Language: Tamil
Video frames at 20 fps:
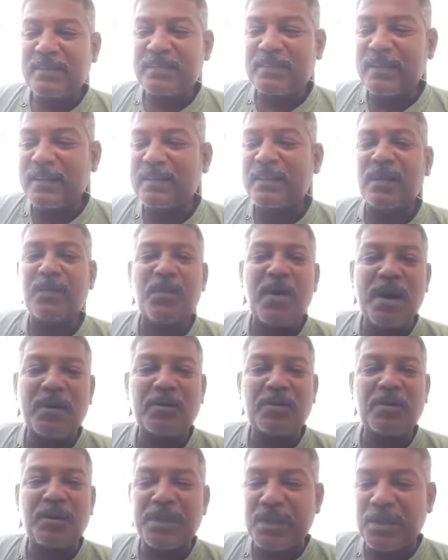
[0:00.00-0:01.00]
தேர்தல்
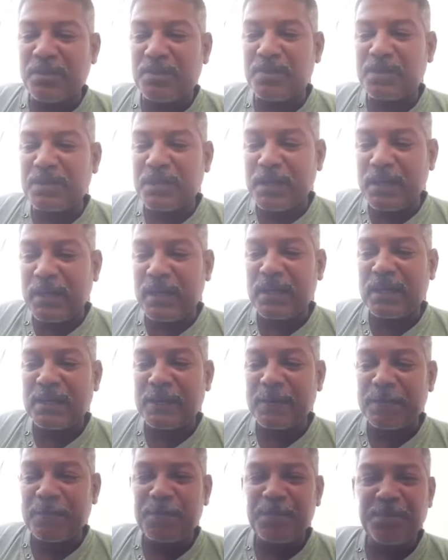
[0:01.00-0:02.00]
வாக்குறுதியை கொடுத்துருக்காங்க
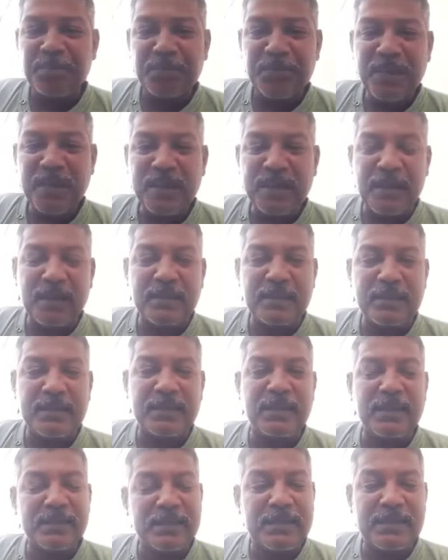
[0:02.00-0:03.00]
இது
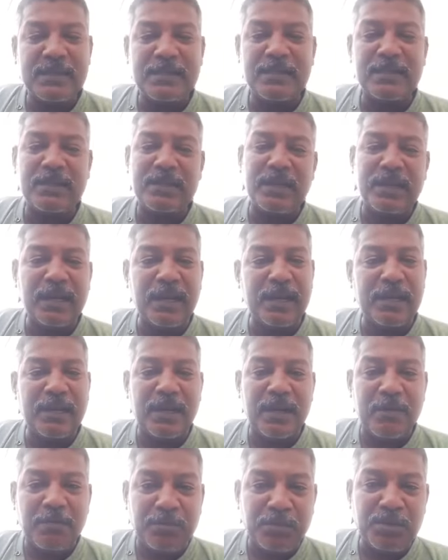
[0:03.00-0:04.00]
எதுக்குன்னு நீங்களே
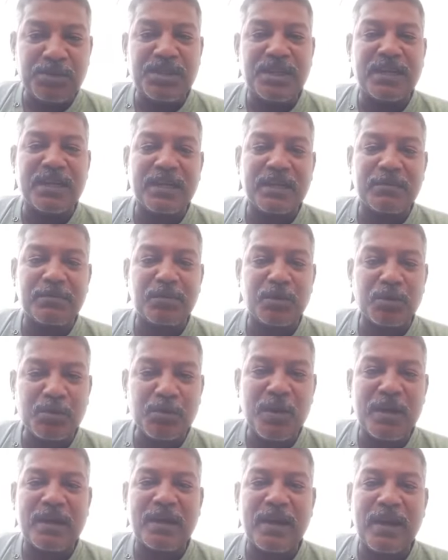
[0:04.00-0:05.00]
நல்லா புரிஞ்சுக்கிங்க
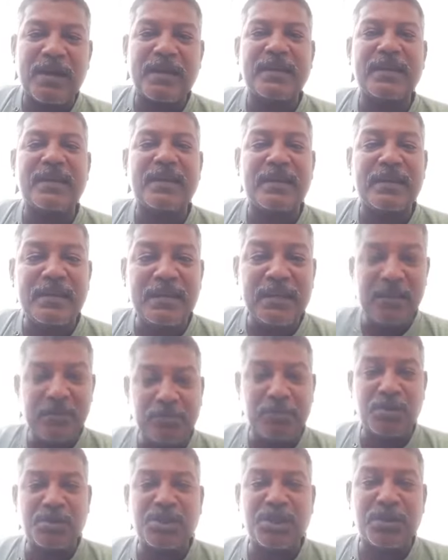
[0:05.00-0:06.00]
பொதுமக்களாகிய
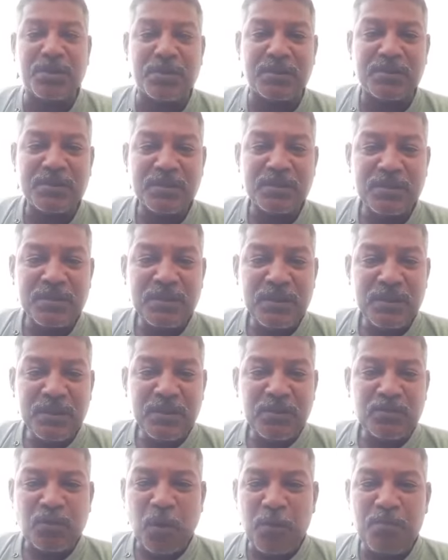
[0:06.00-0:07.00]
நீங்கள் புரிஞ்சுக்கணும்
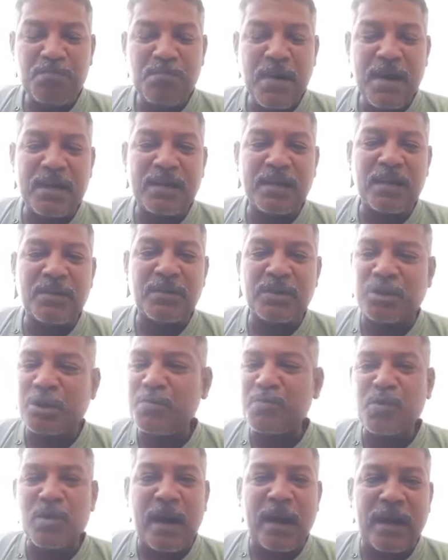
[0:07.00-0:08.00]
சும்மா என்னவோ
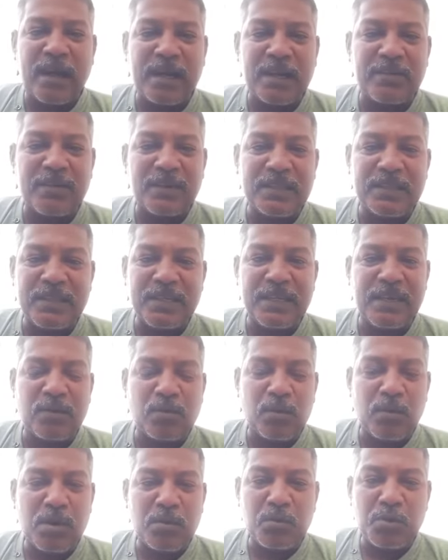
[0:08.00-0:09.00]
திமுககாரங்க வந்து இங்கே
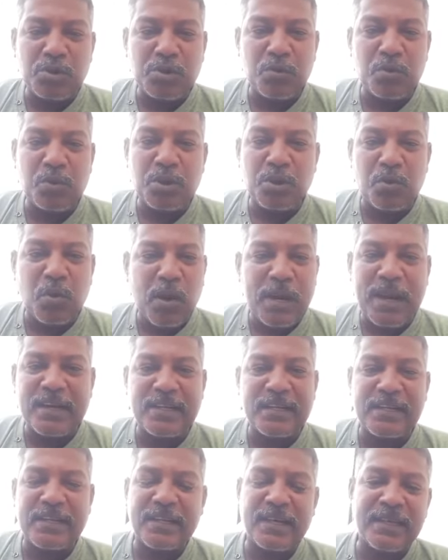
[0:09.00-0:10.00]
குச்சி விட்டு
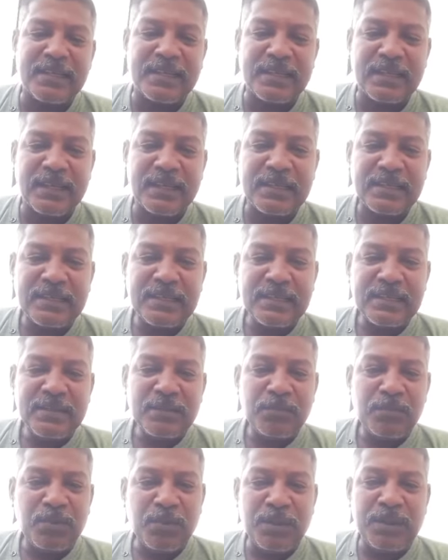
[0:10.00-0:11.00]
கோலாட்டிகிட்டு இருக்காதிங்க
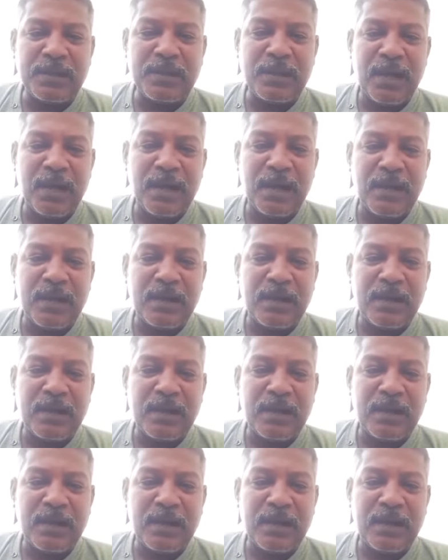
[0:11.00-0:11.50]
புரியுதுங்களா